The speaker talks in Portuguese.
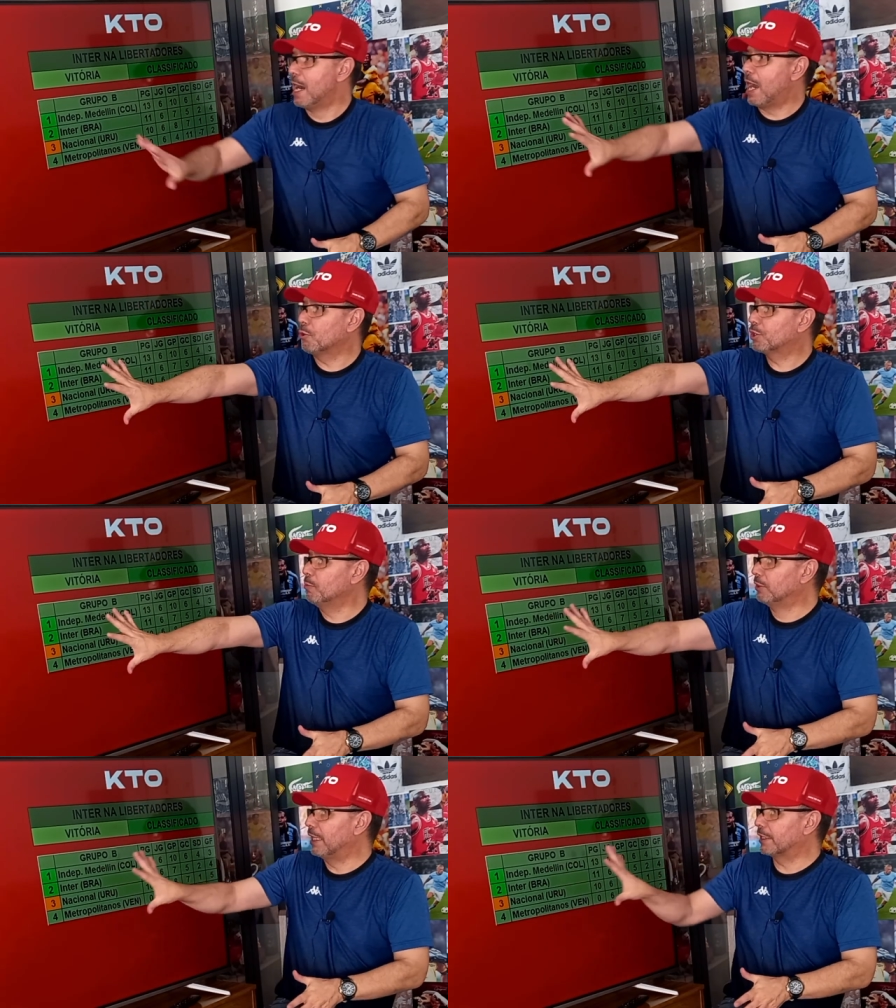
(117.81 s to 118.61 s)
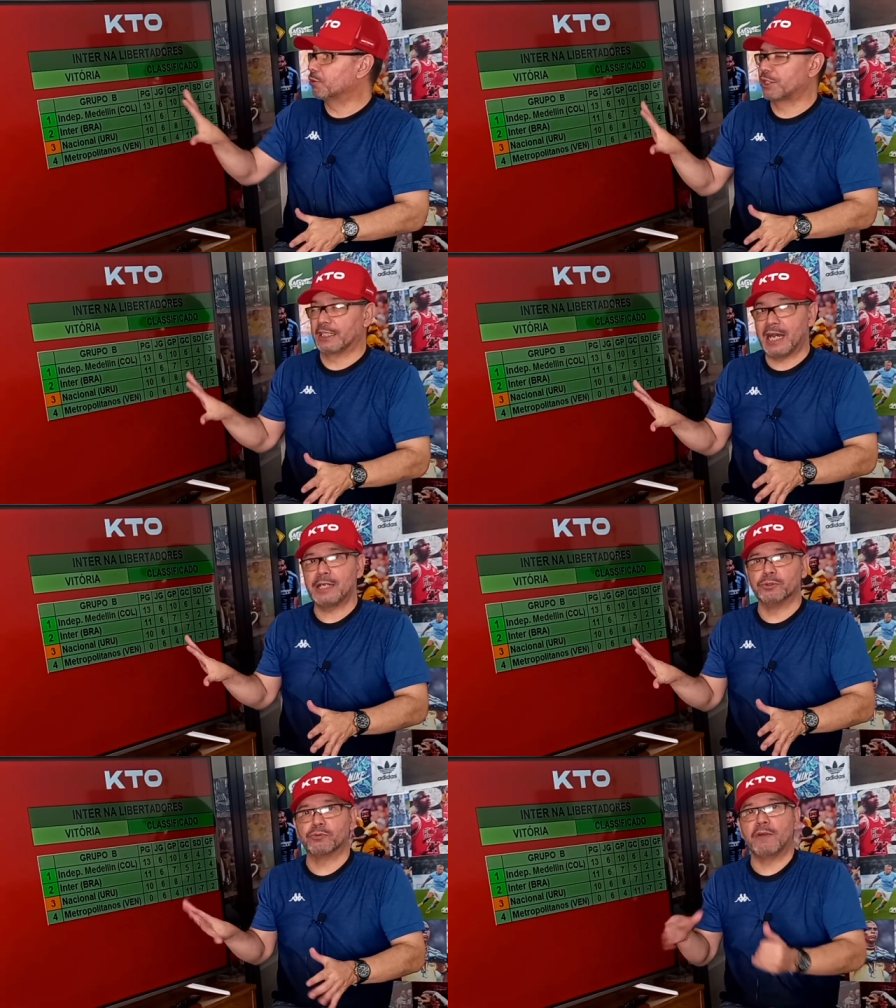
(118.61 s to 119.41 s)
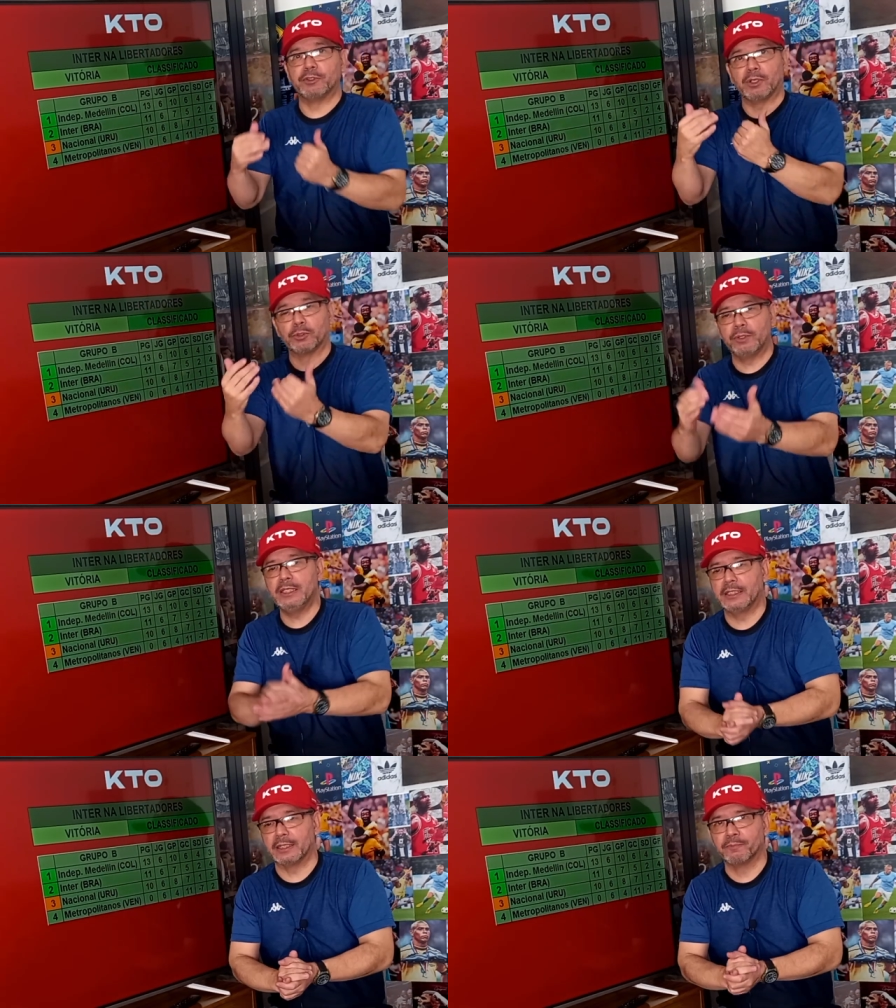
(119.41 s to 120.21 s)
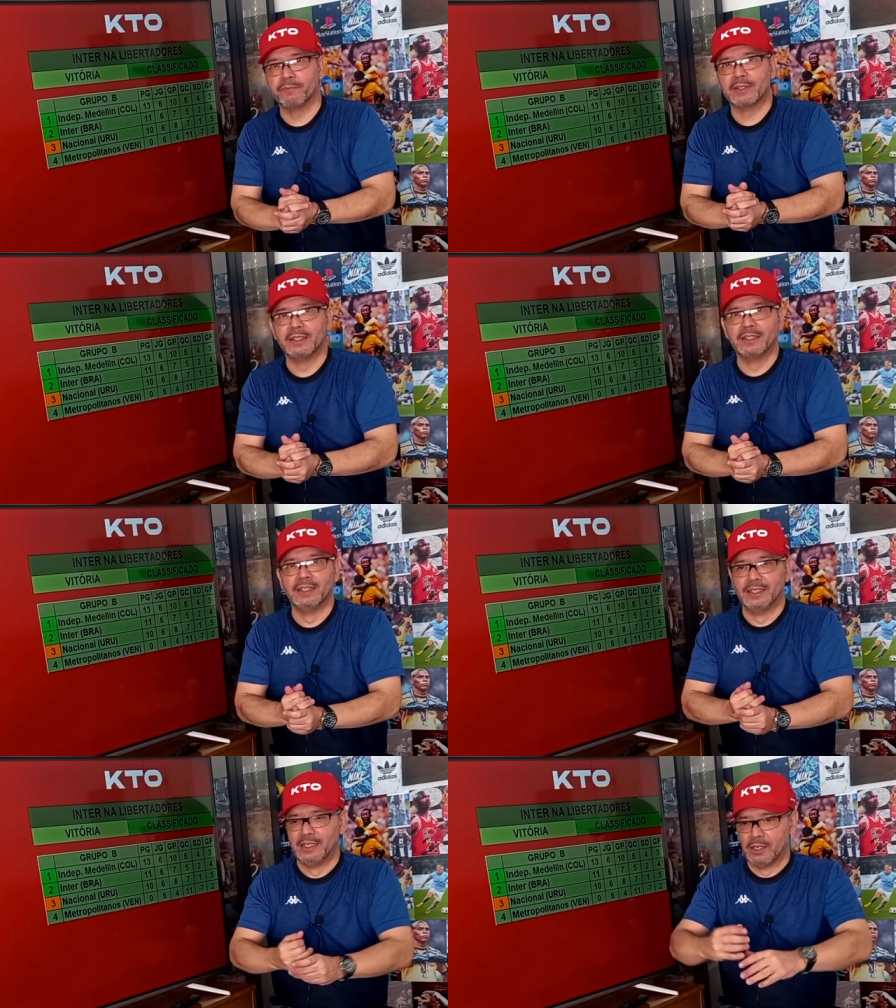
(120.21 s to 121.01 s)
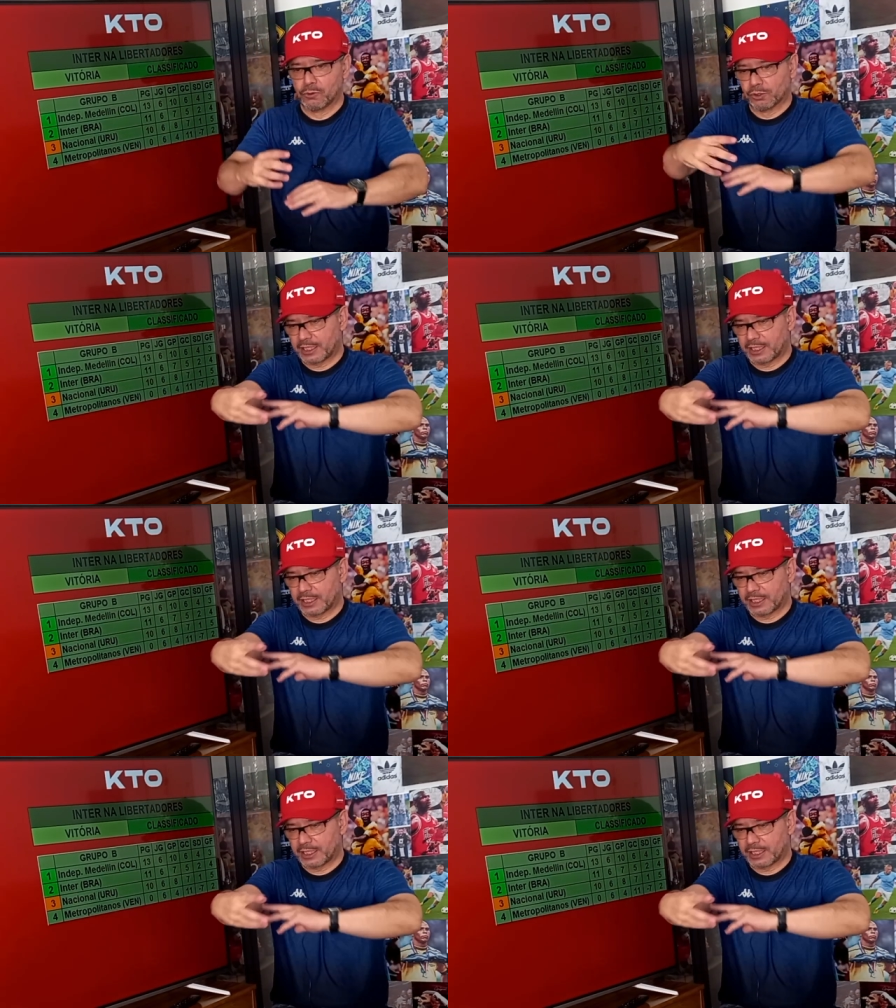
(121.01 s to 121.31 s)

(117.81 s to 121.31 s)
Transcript: Aí eu simulei aqui o cenário com a vitória do Inter, com os